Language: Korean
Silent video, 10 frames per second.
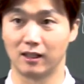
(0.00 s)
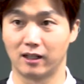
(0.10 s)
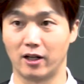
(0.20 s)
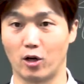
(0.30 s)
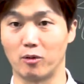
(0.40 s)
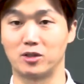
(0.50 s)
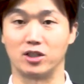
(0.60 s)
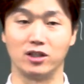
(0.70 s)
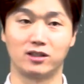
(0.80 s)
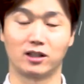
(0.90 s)
그래 여러분
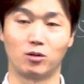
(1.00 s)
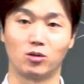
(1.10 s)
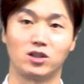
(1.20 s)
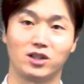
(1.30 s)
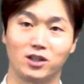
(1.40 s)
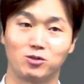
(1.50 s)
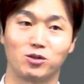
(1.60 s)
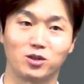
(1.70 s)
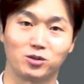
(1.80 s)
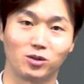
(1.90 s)
진짜 오직 예수
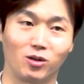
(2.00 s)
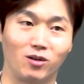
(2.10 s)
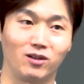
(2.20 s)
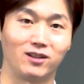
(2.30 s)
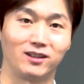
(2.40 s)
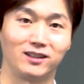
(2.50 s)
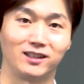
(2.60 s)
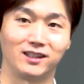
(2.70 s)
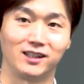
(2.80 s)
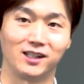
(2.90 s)
그리스도
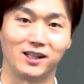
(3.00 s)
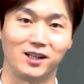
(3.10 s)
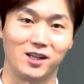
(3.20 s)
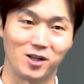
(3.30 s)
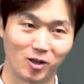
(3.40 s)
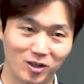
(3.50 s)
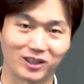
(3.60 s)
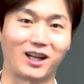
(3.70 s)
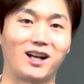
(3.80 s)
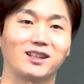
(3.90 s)
이거를
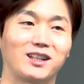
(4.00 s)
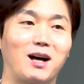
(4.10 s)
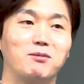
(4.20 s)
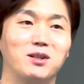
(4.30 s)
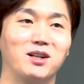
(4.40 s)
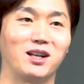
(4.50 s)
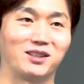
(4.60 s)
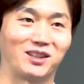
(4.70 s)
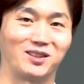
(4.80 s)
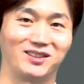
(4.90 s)
딱 답을
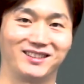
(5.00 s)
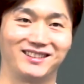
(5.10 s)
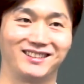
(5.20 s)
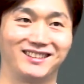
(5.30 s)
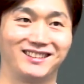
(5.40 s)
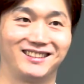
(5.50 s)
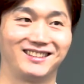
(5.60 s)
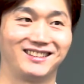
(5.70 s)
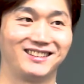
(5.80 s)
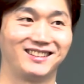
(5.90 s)
내세요.
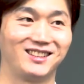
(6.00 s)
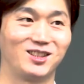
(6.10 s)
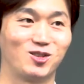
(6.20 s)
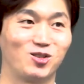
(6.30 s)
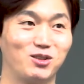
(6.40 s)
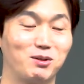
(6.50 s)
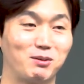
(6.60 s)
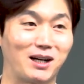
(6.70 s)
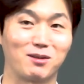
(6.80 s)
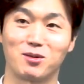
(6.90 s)
주님을
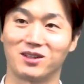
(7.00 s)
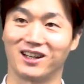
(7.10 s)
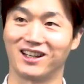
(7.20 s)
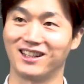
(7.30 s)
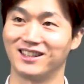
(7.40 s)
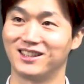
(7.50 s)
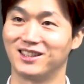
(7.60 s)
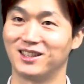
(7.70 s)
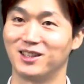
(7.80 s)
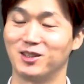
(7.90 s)
바라볼 때
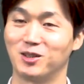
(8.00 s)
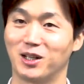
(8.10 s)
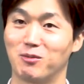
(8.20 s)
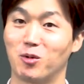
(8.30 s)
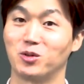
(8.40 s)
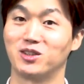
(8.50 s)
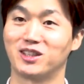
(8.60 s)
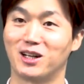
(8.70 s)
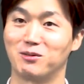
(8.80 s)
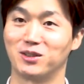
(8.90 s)
우리의 모든
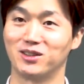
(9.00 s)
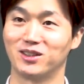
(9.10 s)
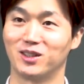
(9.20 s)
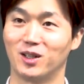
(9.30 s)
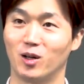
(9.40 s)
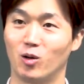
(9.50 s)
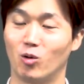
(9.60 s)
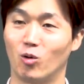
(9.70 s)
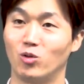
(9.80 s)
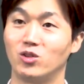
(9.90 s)
삶은
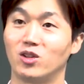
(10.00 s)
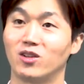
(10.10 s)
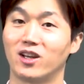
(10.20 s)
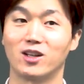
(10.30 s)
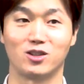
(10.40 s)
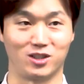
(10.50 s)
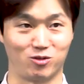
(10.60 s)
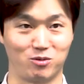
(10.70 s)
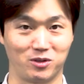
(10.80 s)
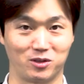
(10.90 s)
온전해지는
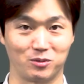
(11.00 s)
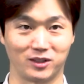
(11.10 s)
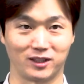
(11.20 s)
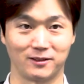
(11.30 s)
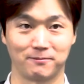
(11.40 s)
줄 믿습니다.